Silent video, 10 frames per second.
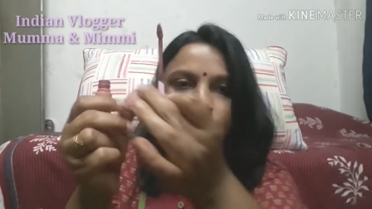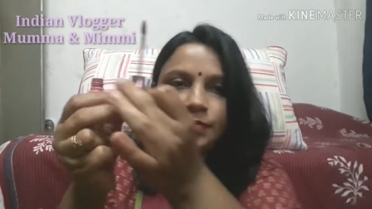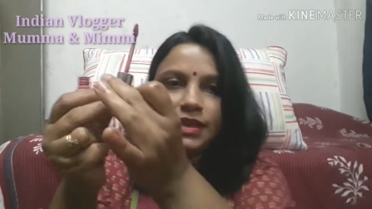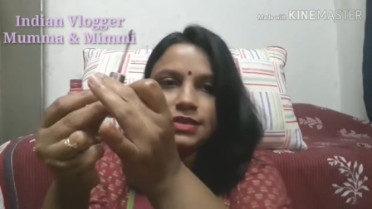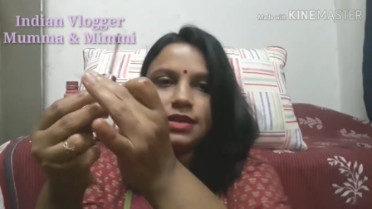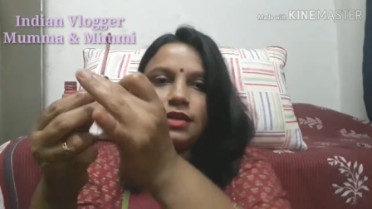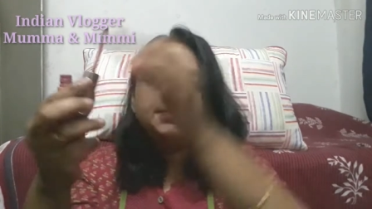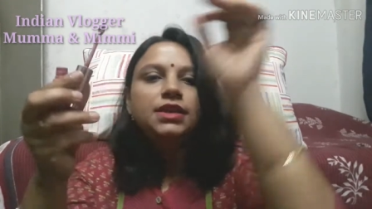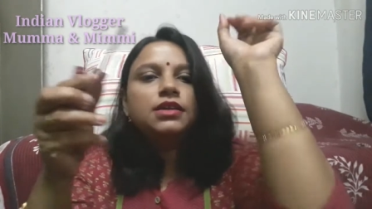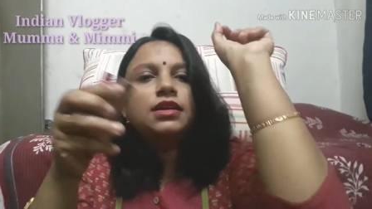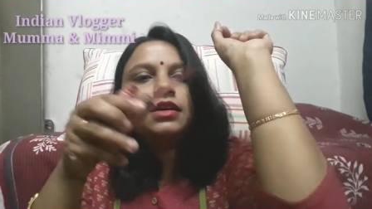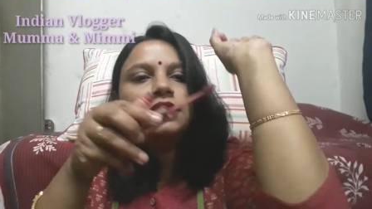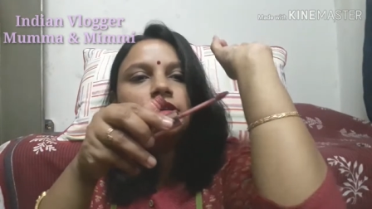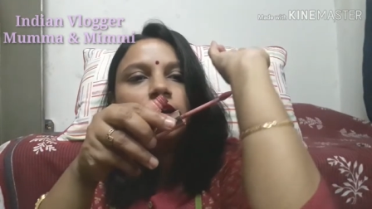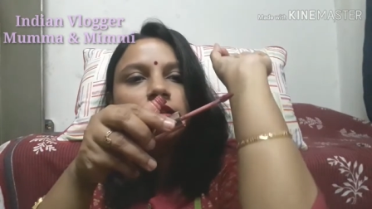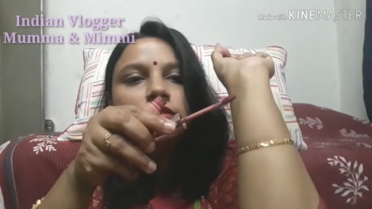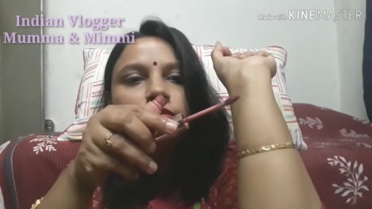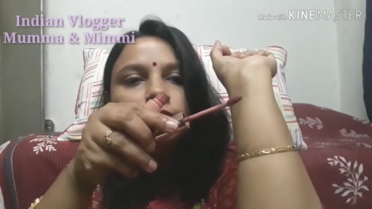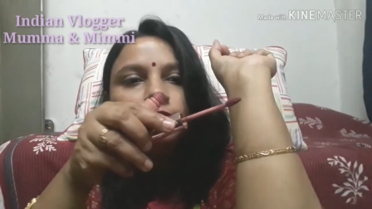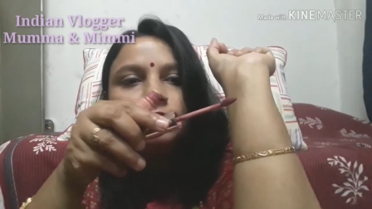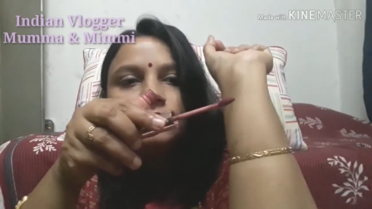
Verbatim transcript: मैं इस हाथ लगा के दिखाती हूँ